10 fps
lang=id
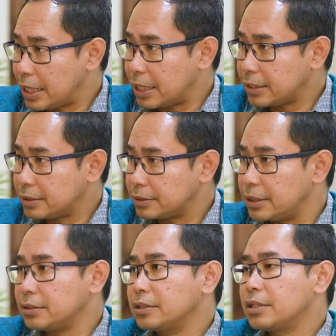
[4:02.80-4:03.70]
Qatar
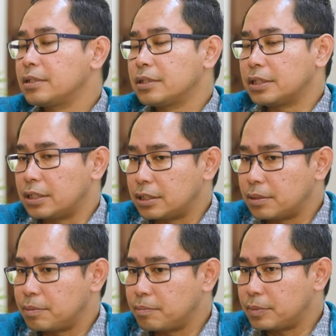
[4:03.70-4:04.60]

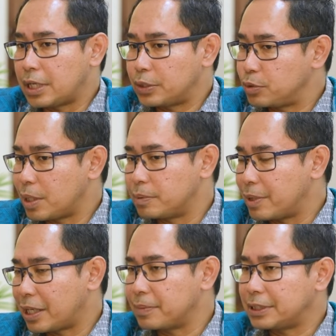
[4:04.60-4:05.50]
eh, dan
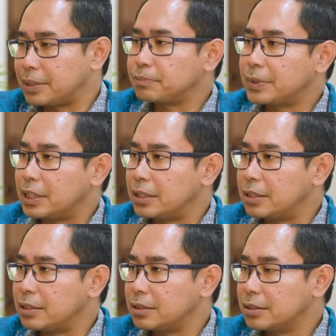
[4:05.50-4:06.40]
juga berbagai macam
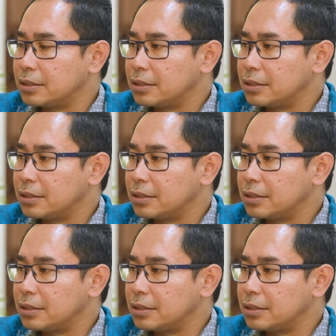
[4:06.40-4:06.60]
uh,